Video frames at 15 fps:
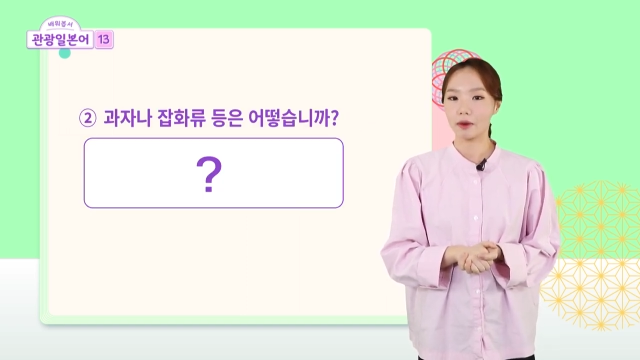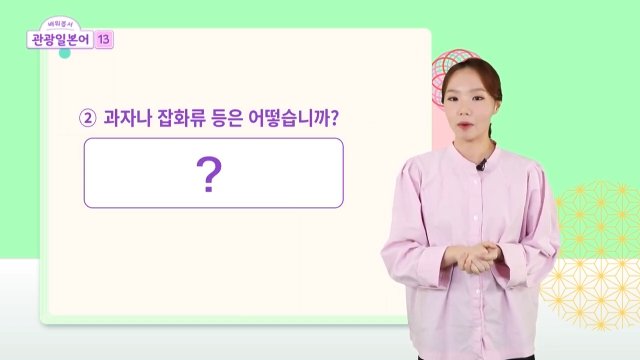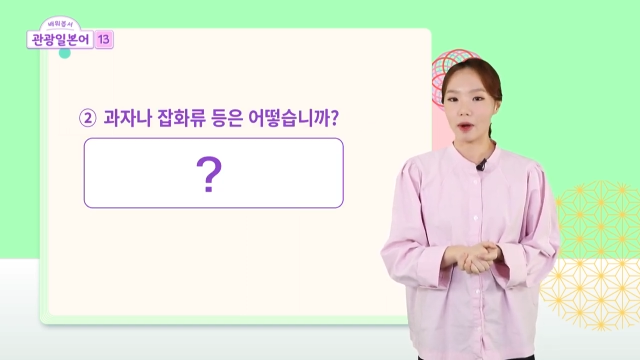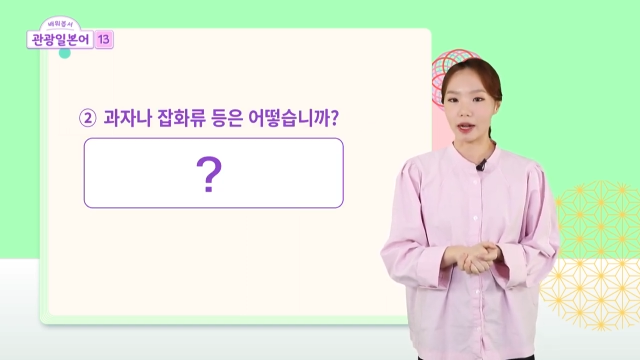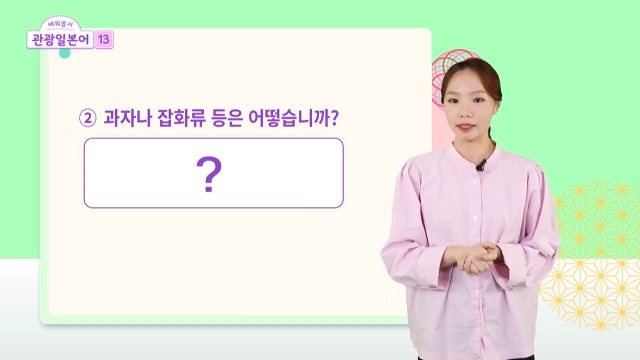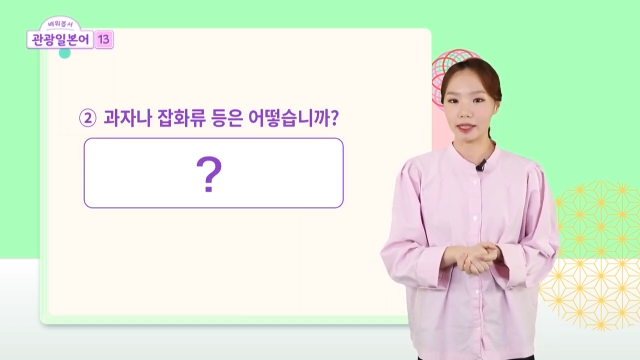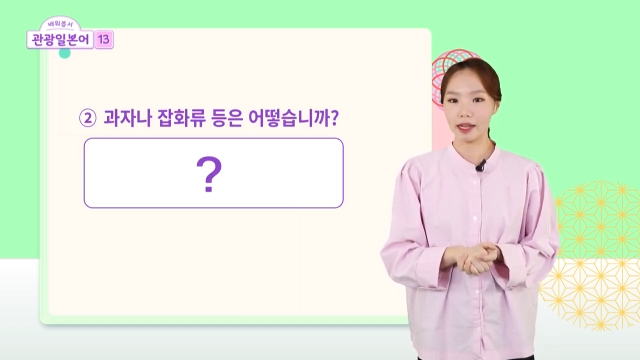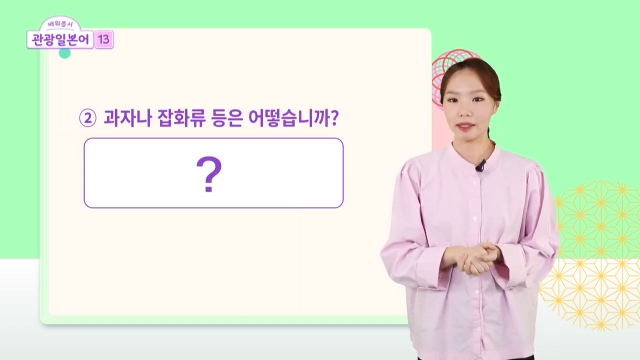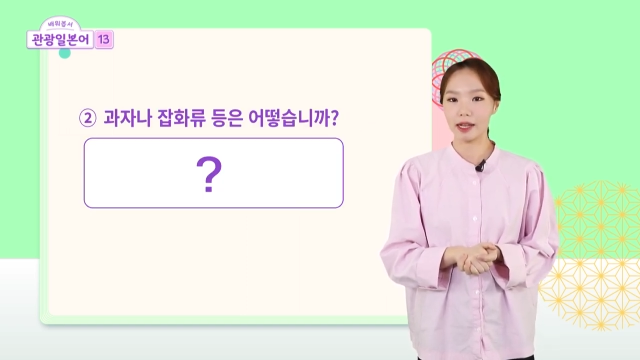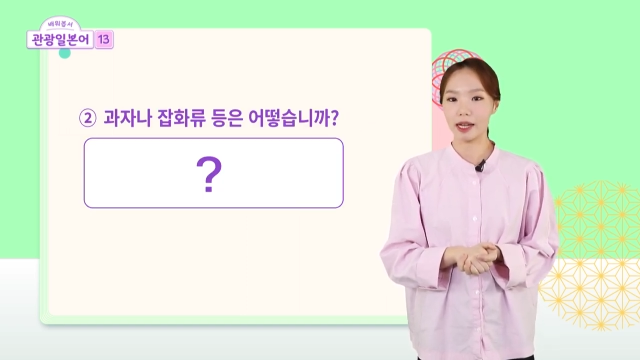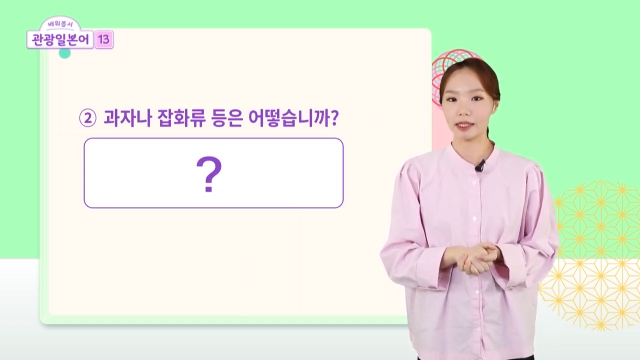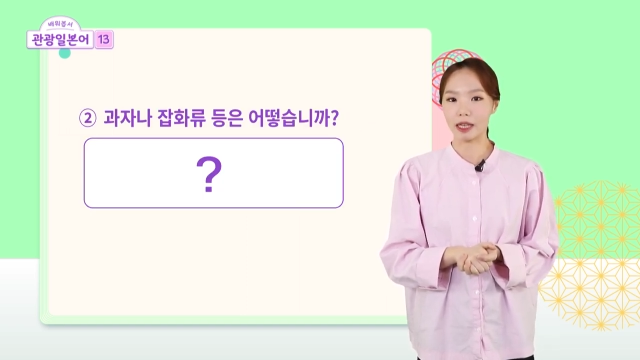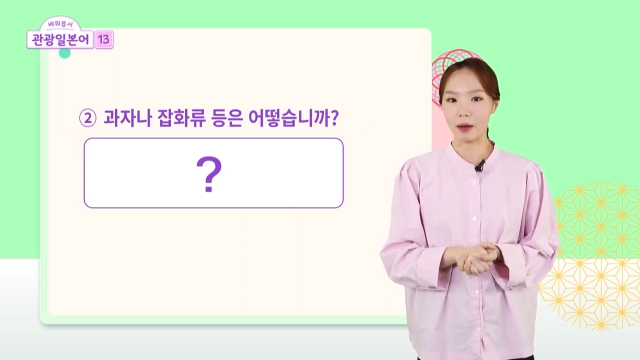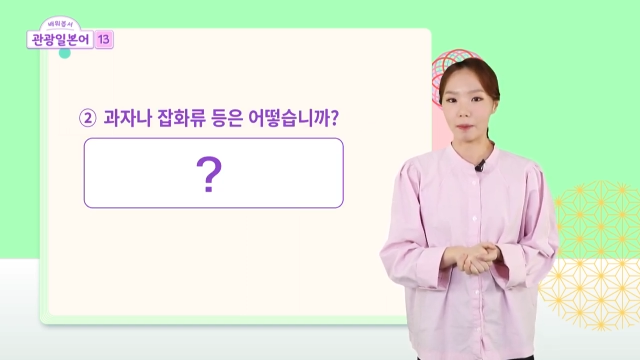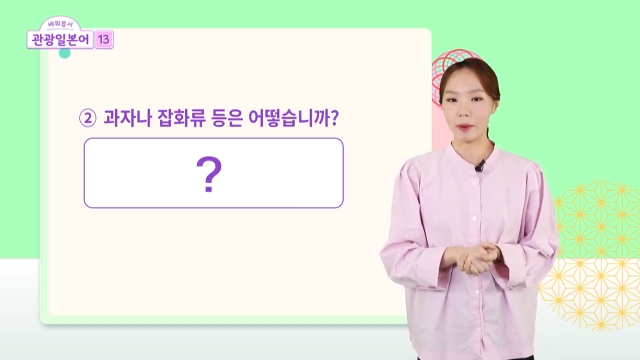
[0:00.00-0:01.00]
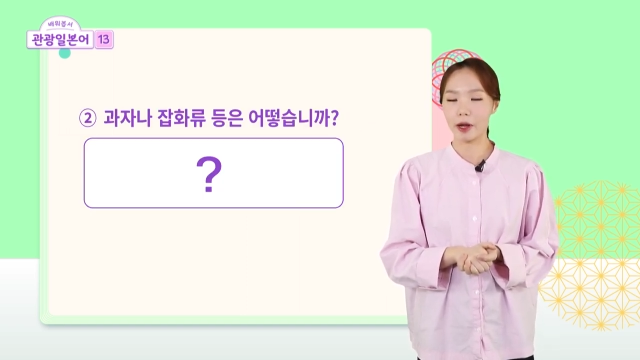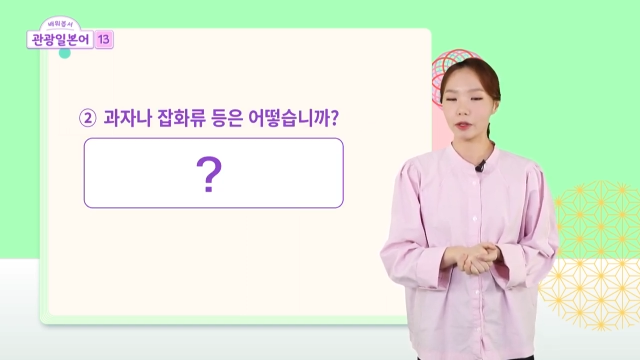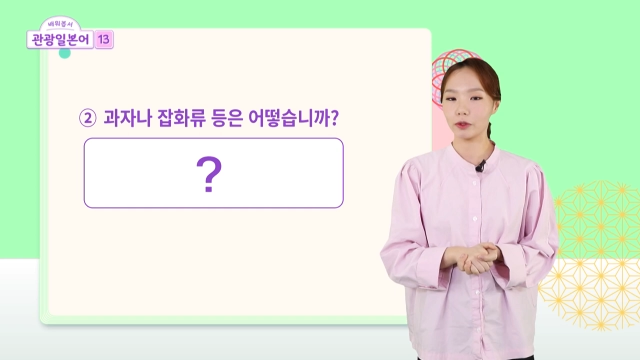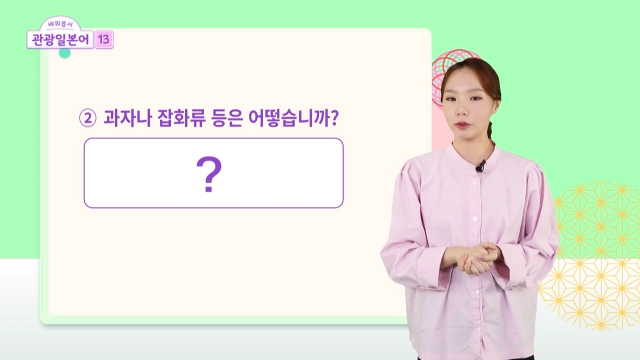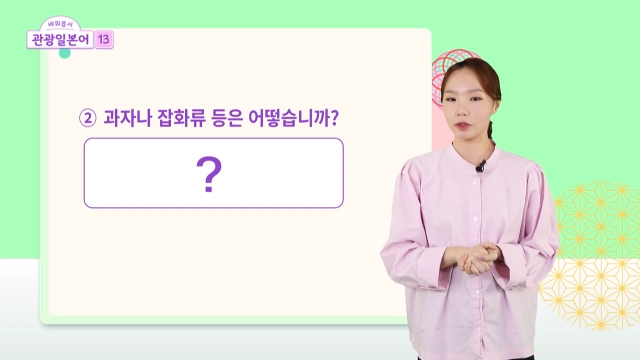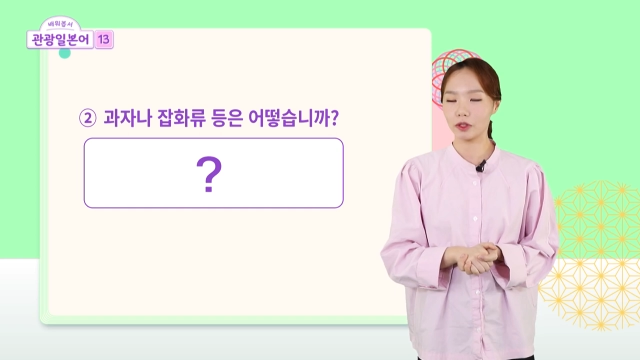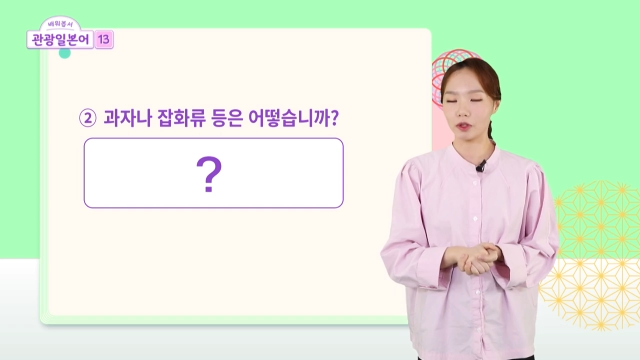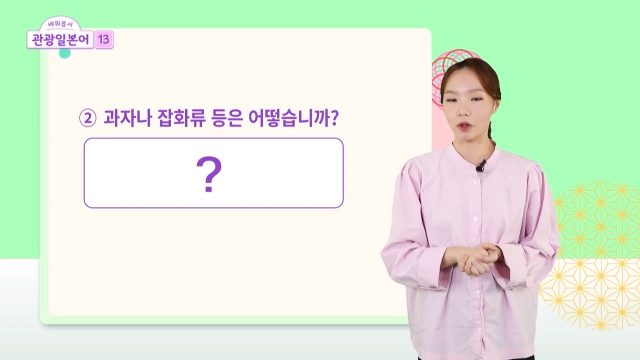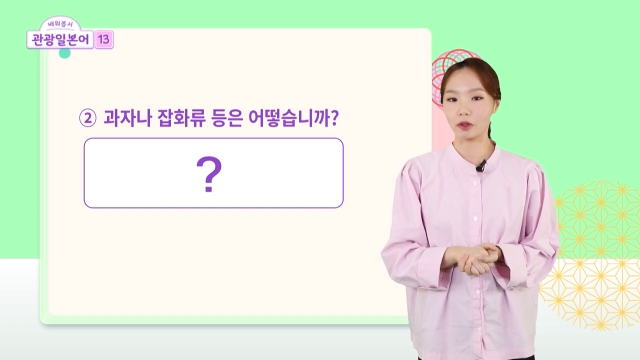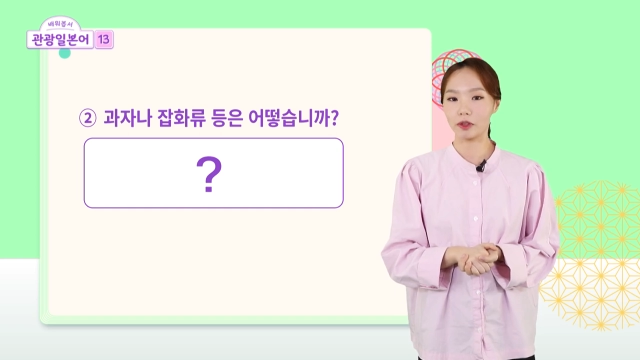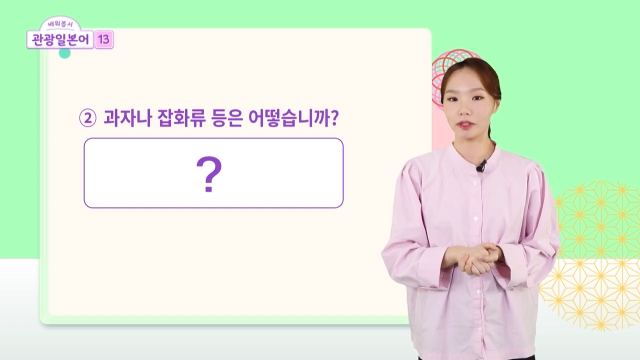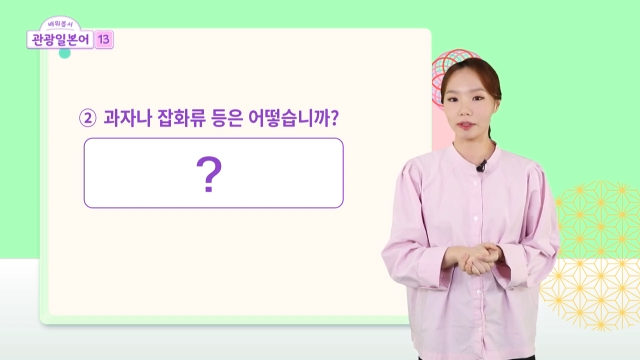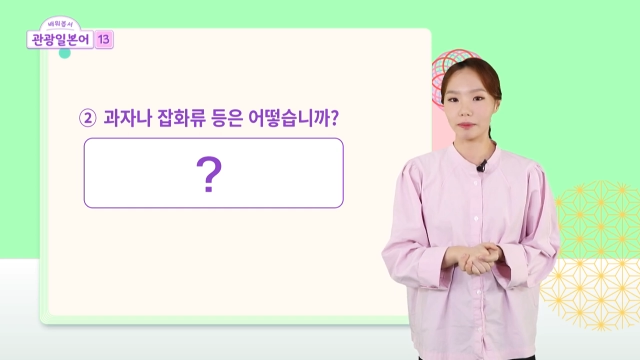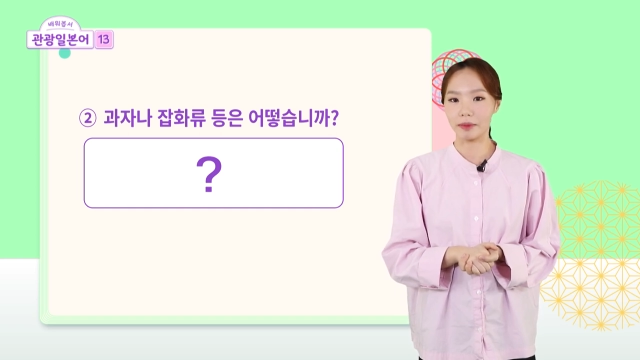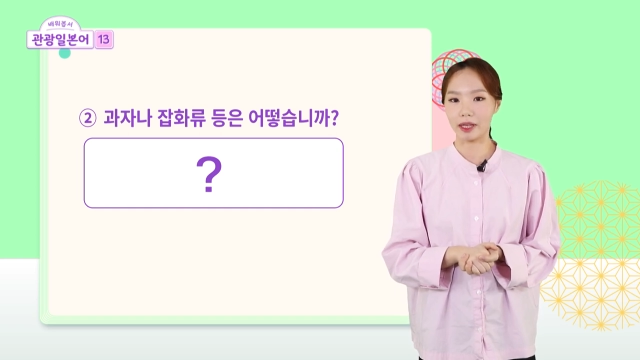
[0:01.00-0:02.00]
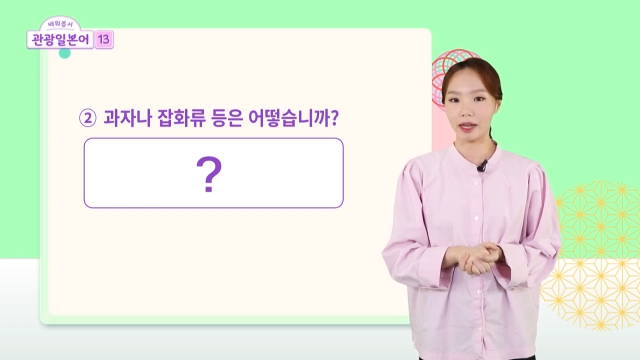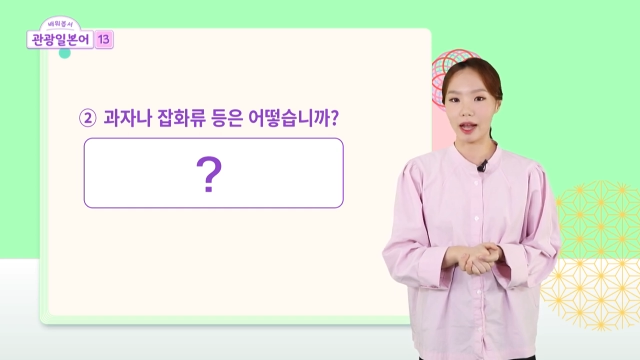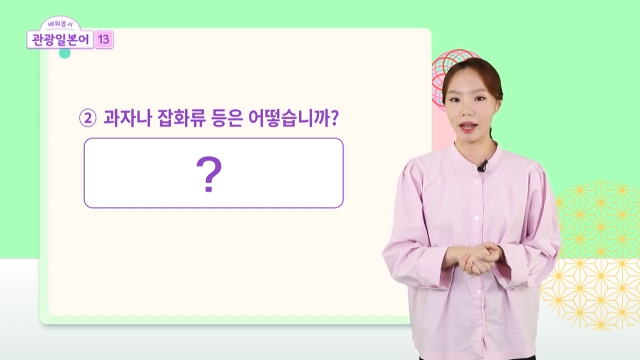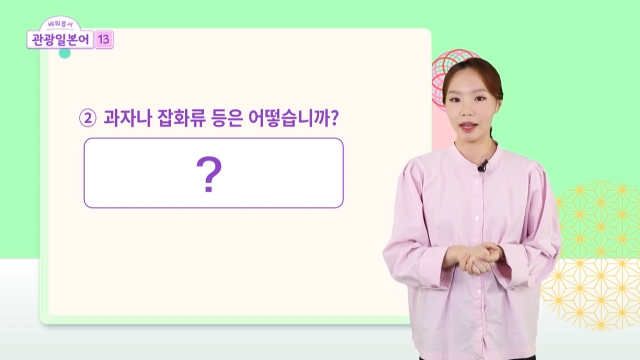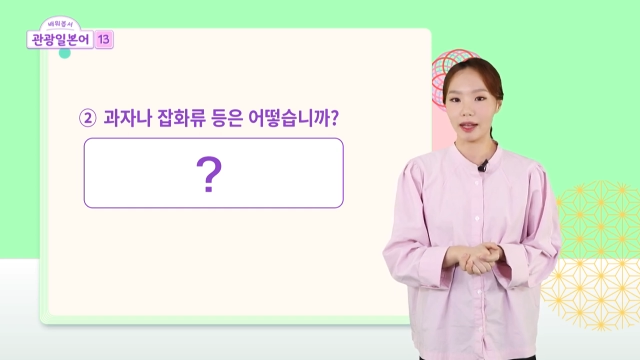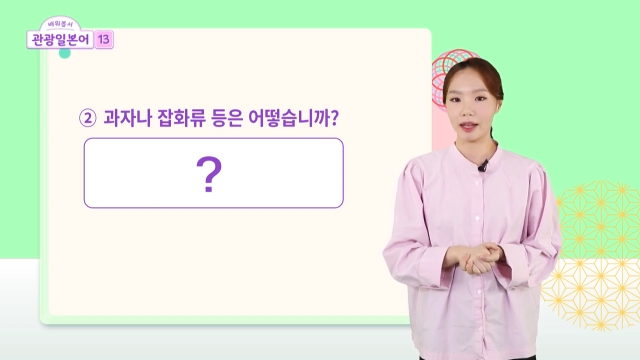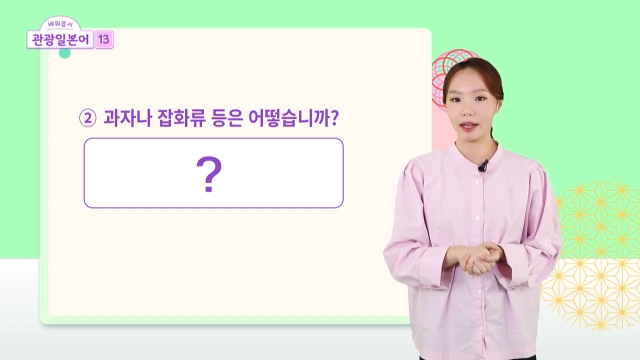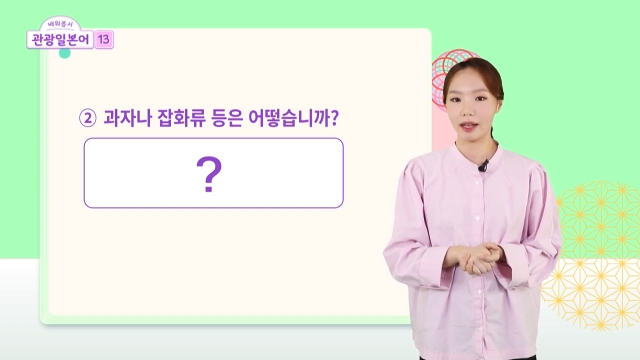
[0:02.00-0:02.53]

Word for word: 과자나 자파류 등은 어떻습니까?